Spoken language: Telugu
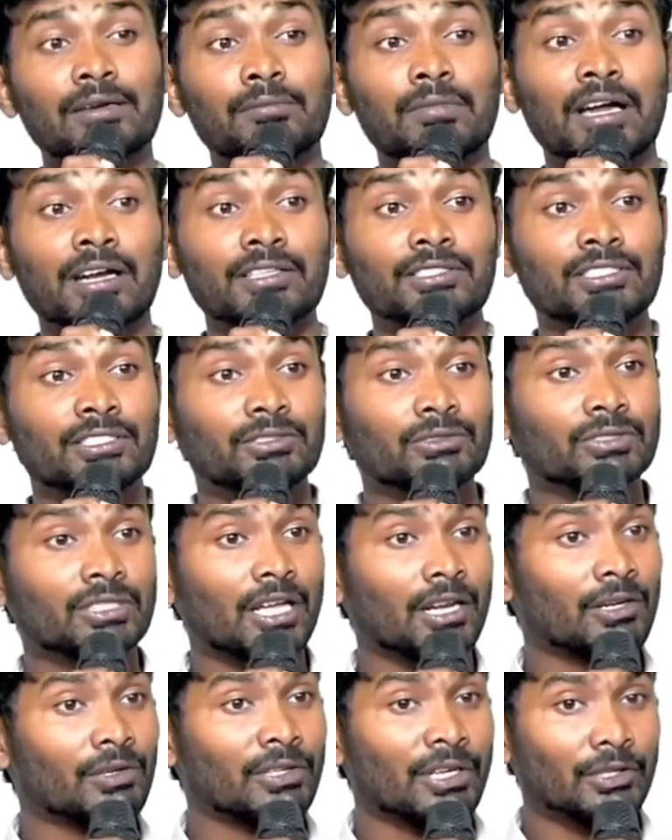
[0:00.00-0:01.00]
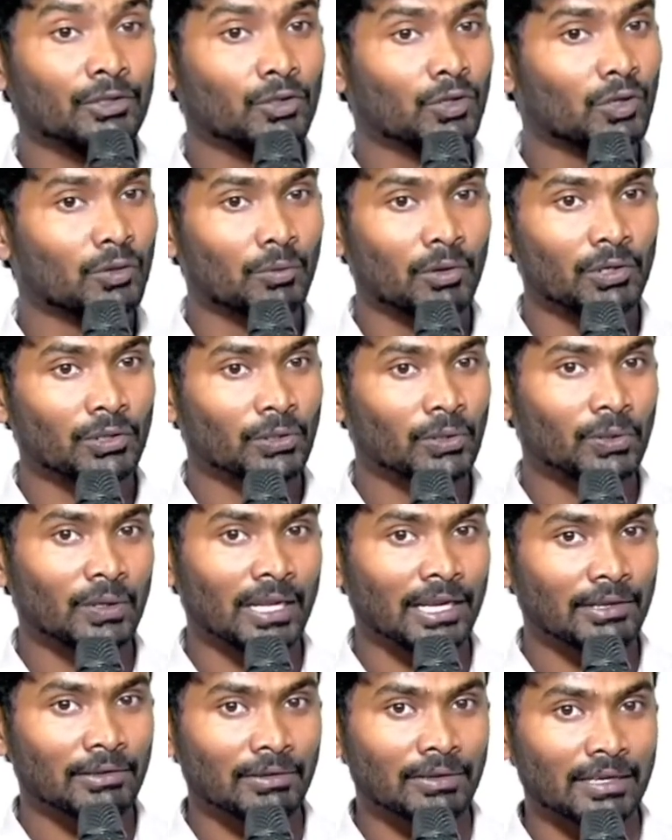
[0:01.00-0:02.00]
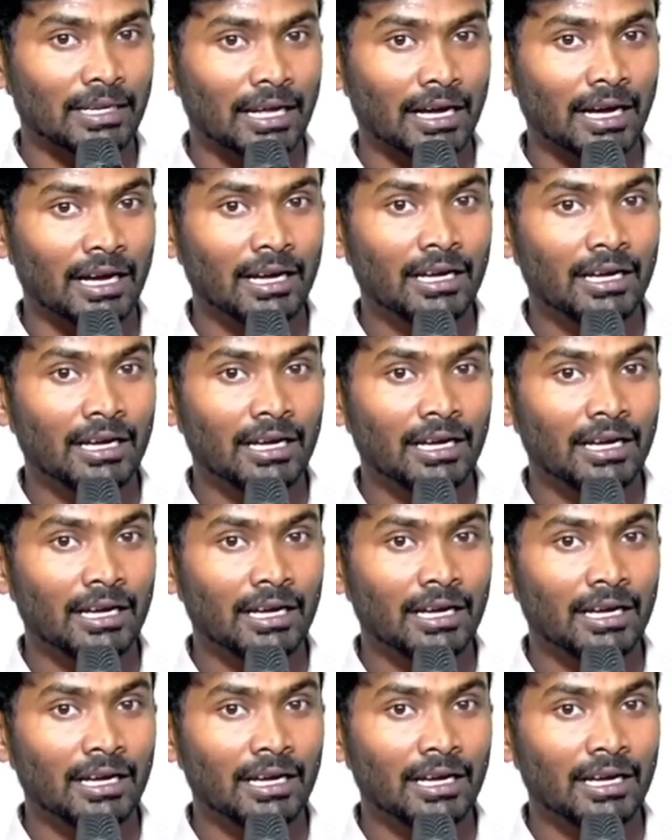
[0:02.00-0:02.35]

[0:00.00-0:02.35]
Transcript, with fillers: మన జీవితాల్లో ఎదుగు బొదుగు లేకుండా